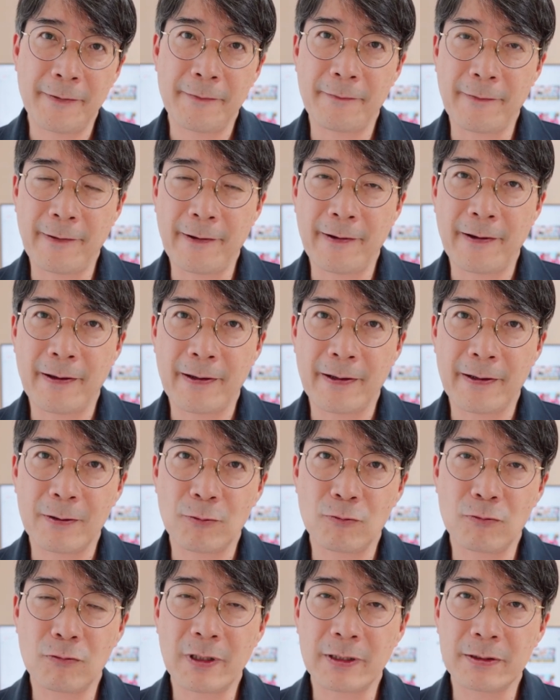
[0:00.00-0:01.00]
네,
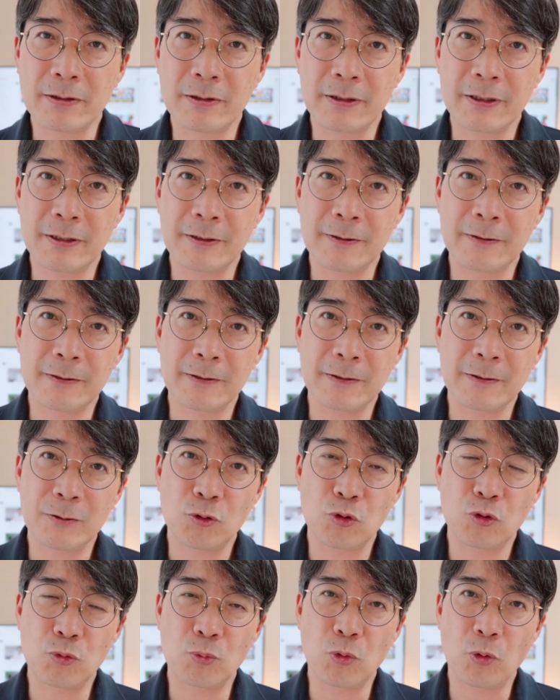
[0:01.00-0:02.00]
국가적인
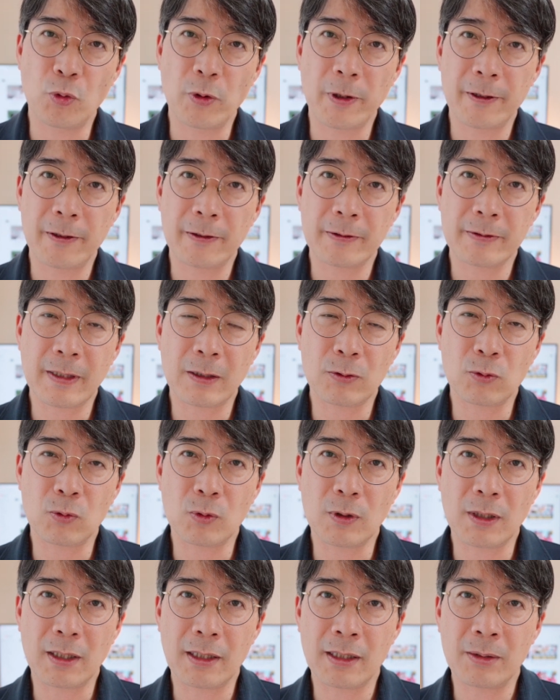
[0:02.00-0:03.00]
규모의
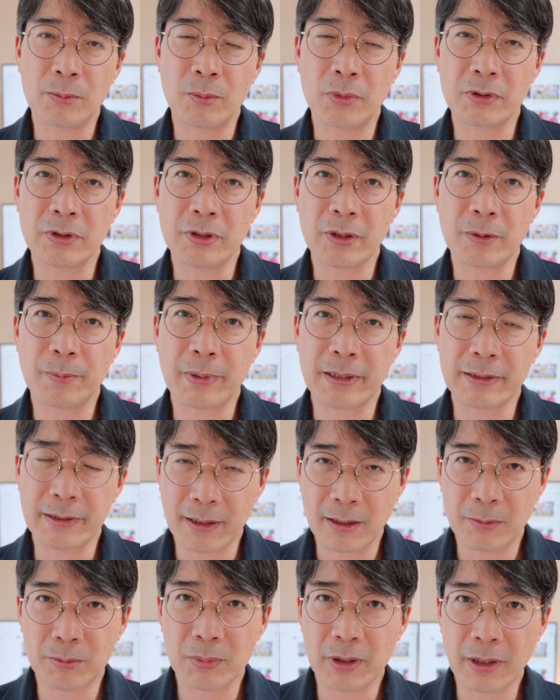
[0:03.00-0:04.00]
사고가 한 번씩
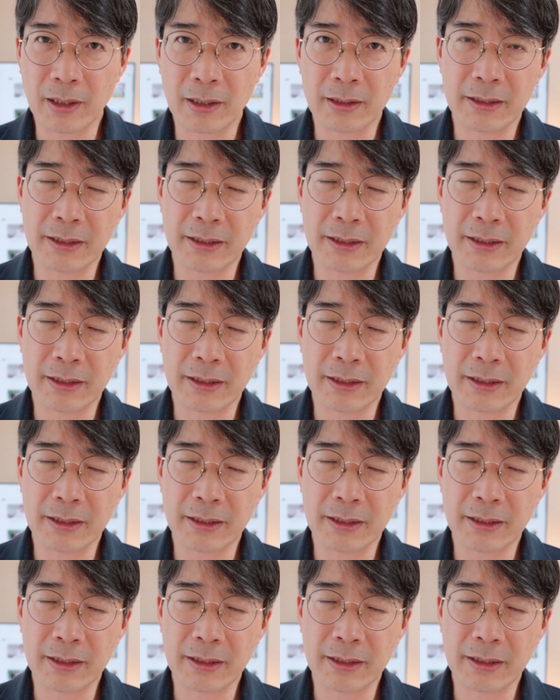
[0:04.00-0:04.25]
발생합니다.